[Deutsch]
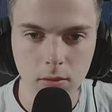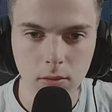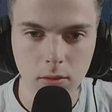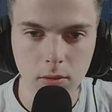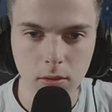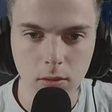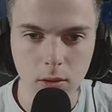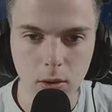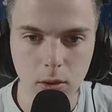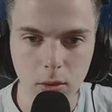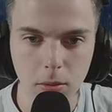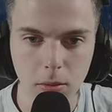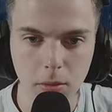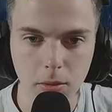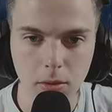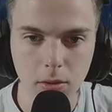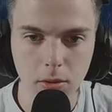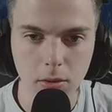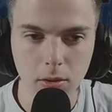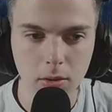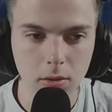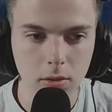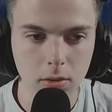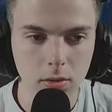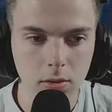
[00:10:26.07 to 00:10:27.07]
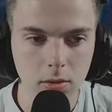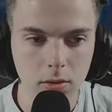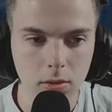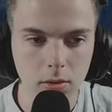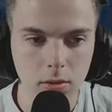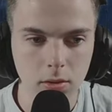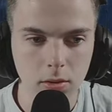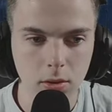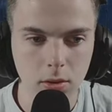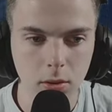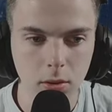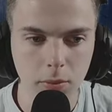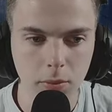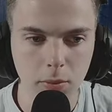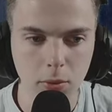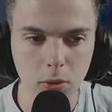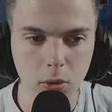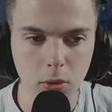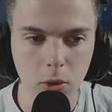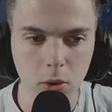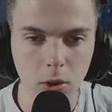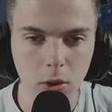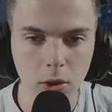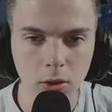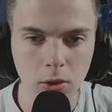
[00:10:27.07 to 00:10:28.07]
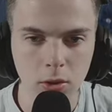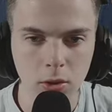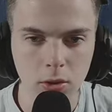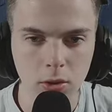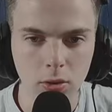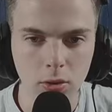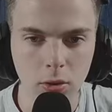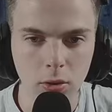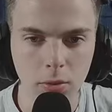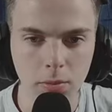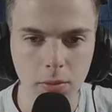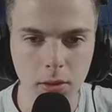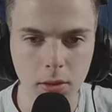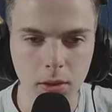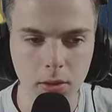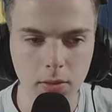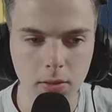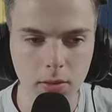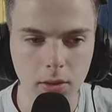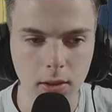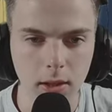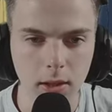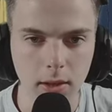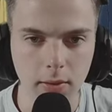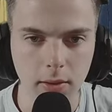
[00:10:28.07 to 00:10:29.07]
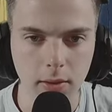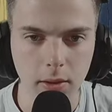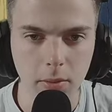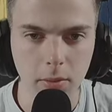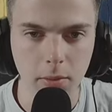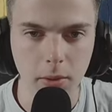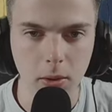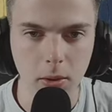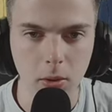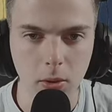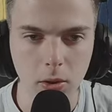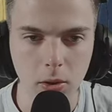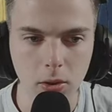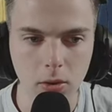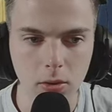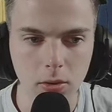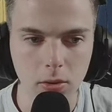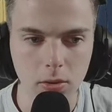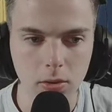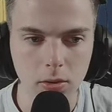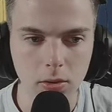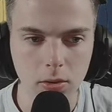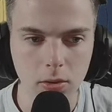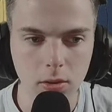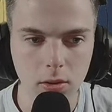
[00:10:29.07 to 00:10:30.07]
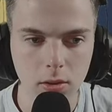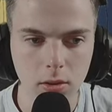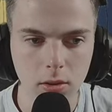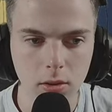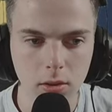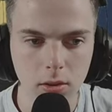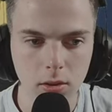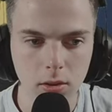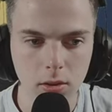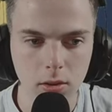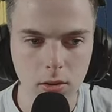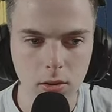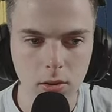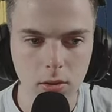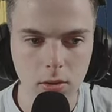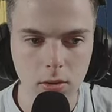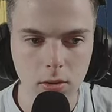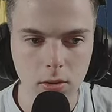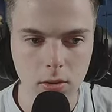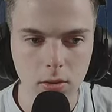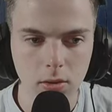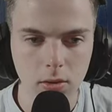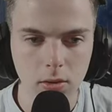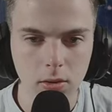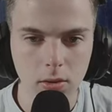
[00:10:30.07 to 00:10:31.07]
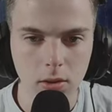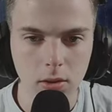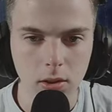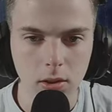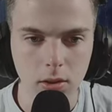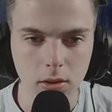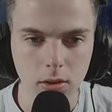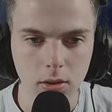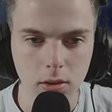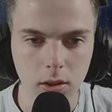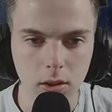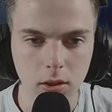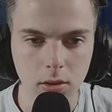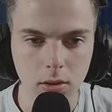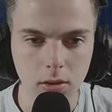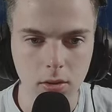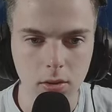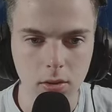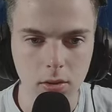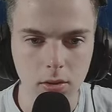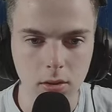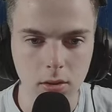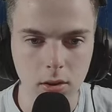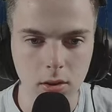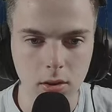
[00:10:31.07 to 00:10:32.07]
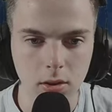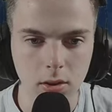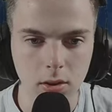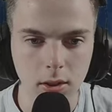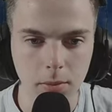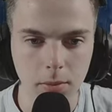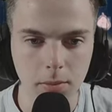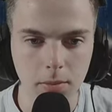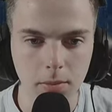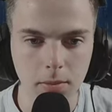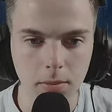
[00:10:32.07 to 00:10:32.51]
Glaube nicht. Obwohl Ordos kommt mir irgendwie. Ey, warte mal, Ordos? Kann sein, dass ich es geändert habe. Junksy